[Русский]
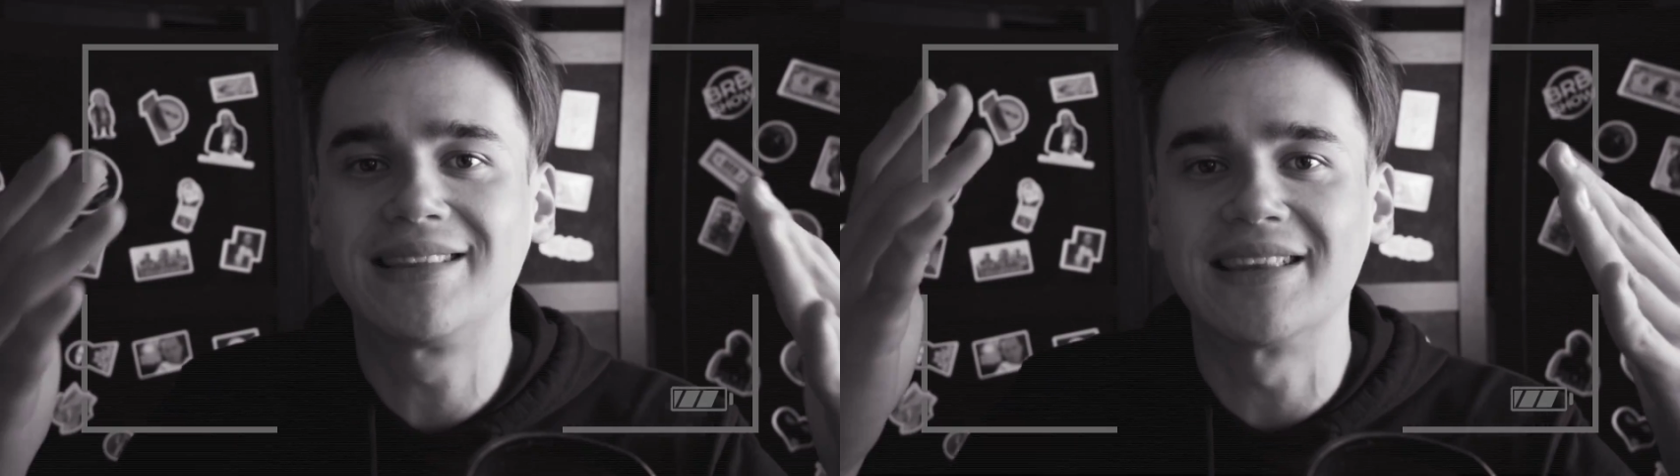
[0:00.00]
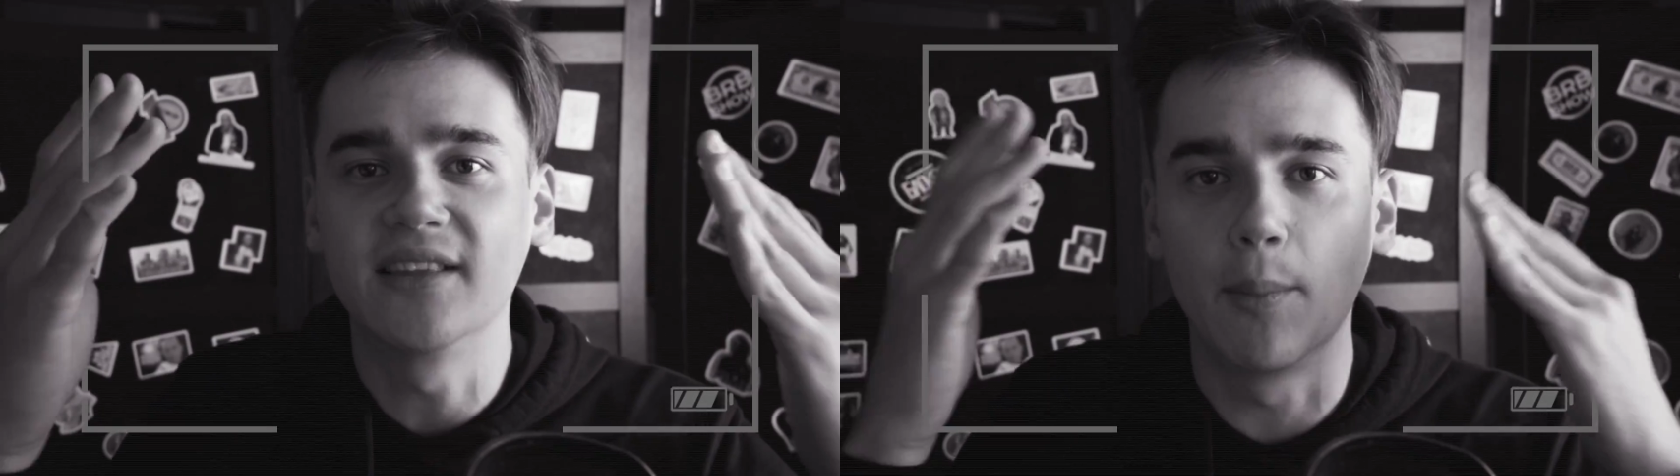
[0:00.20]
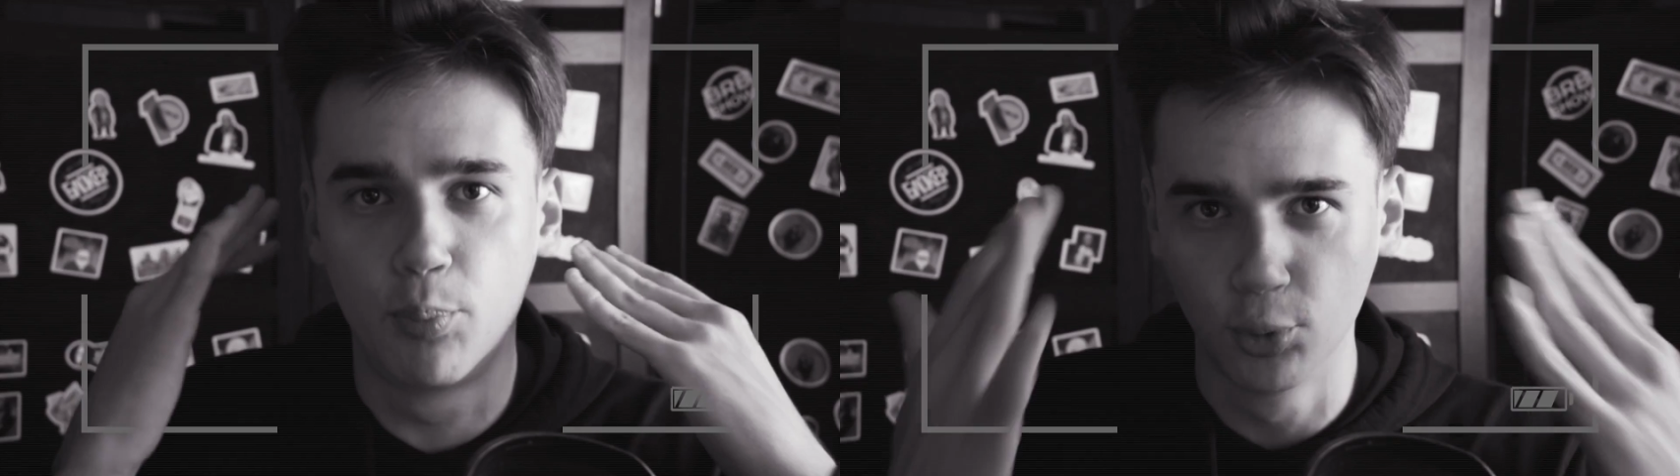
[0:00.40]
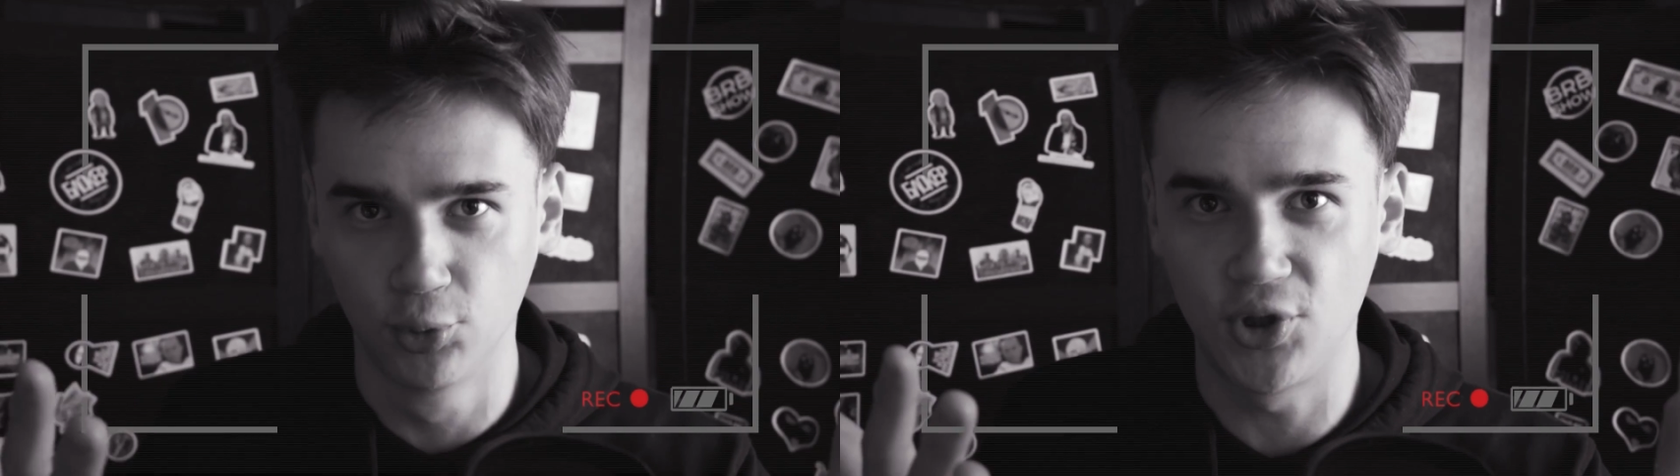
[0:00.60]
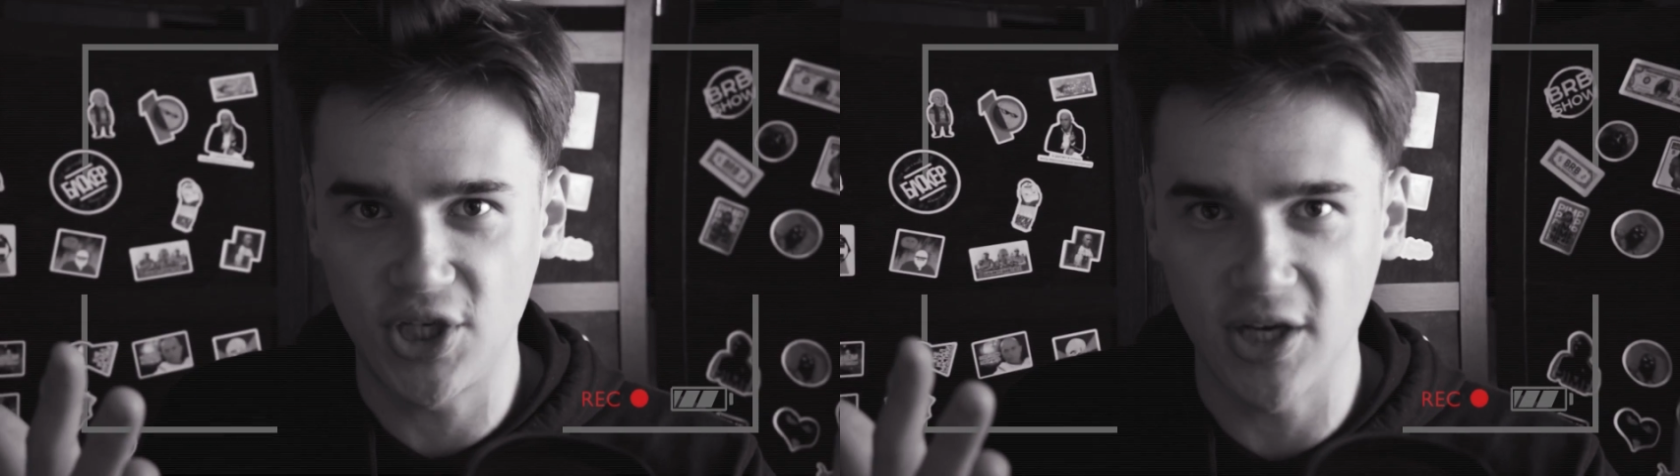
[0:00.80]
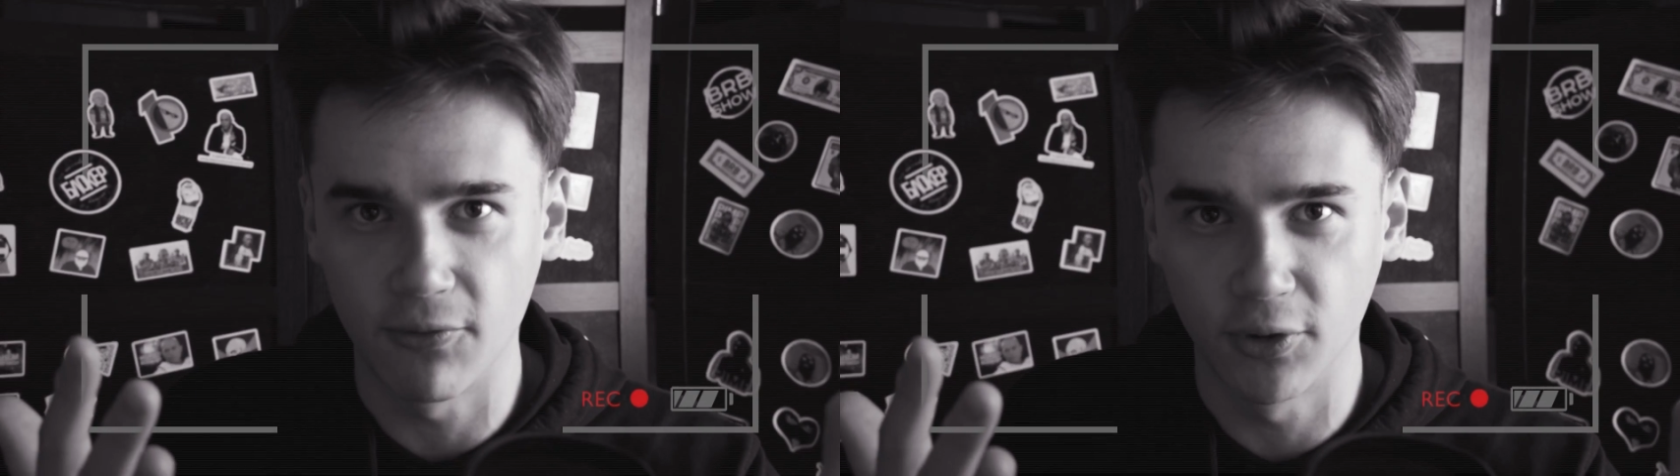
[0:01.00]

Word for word: это на будущее.